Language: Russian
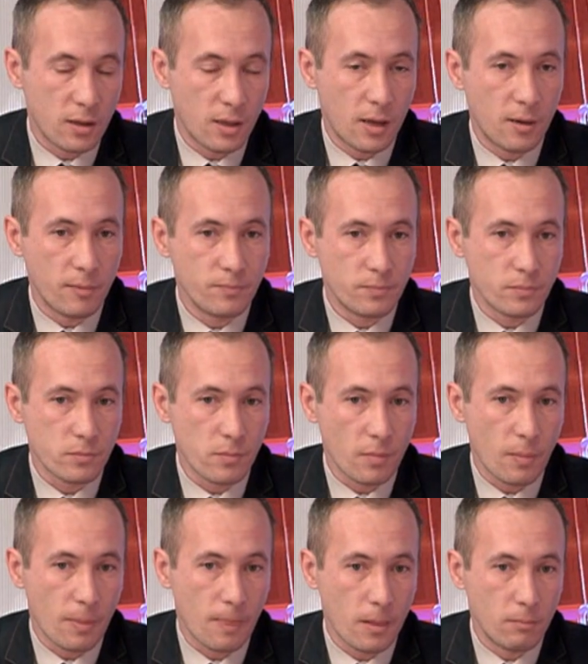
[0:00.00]
Когда
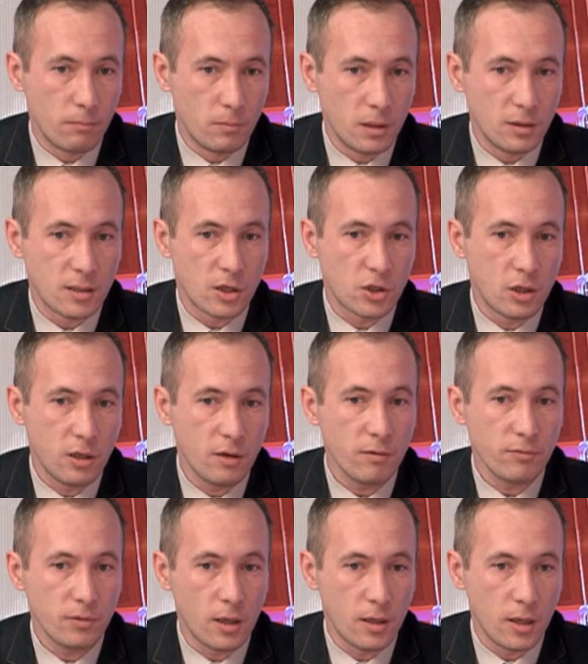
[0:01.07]
мы зашли
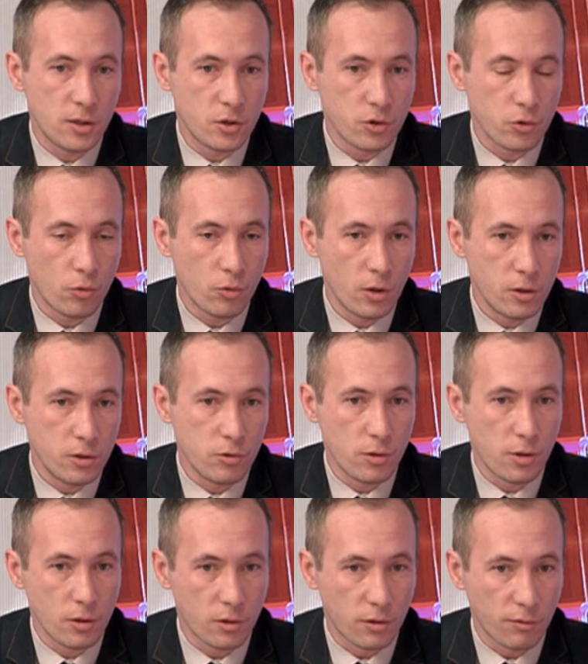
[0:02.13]
в Тольяттинскую
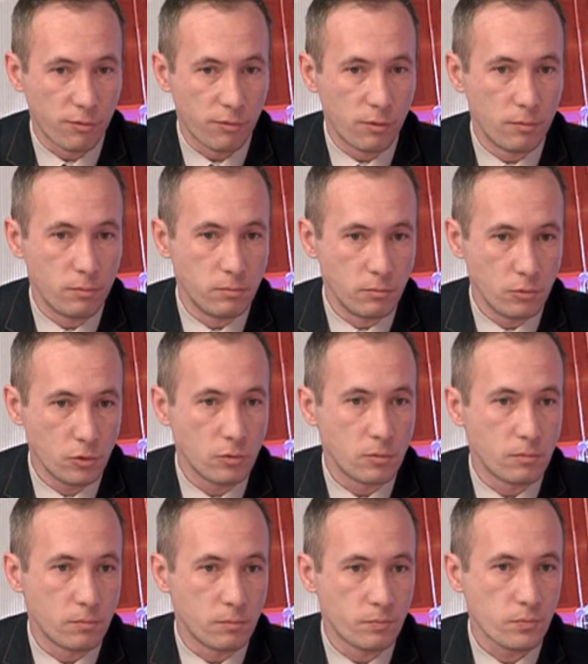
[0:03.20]
гильдию риэлторов,
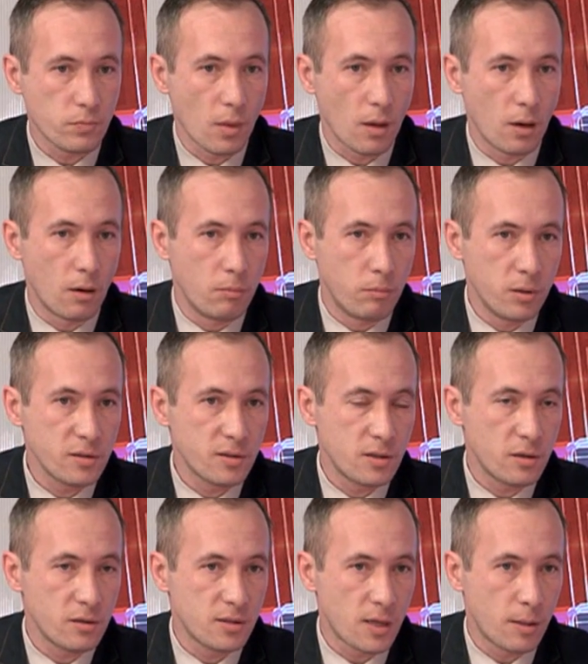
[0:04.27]
ну, э, был
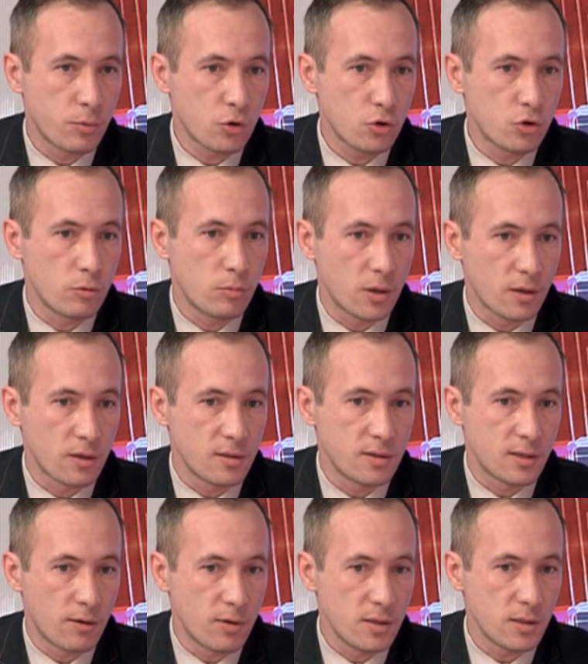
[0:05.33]
сделан запрос, чтобы
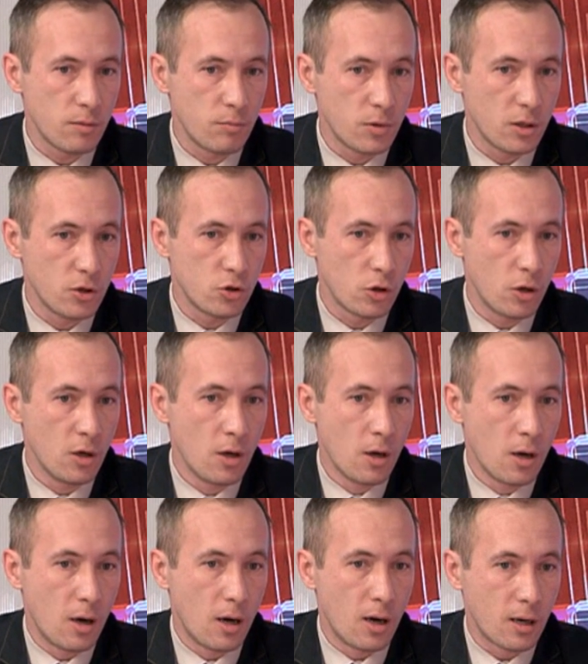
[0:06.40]
организовать именно еще
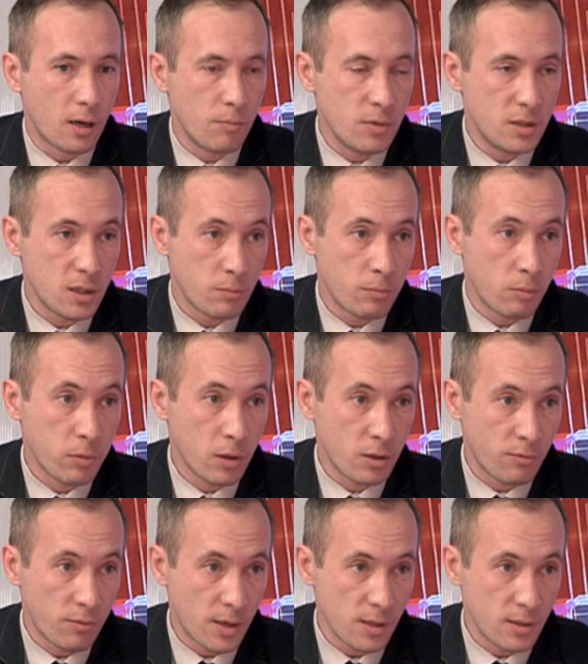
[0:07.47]
а, комитет по
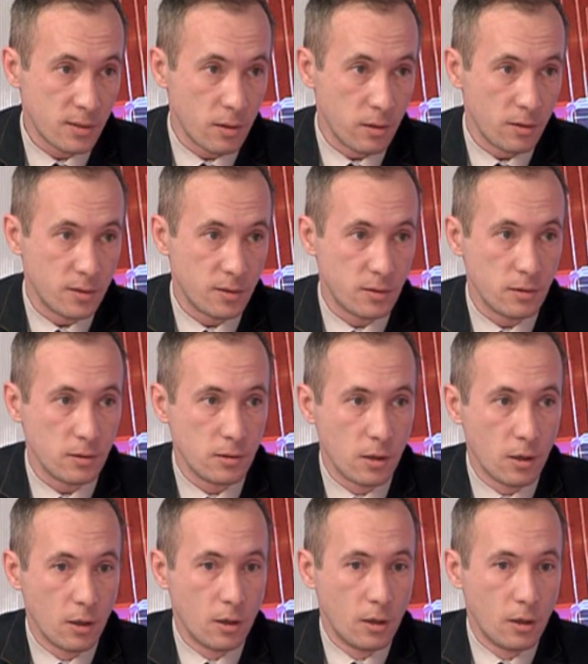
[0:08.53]
благотворительности.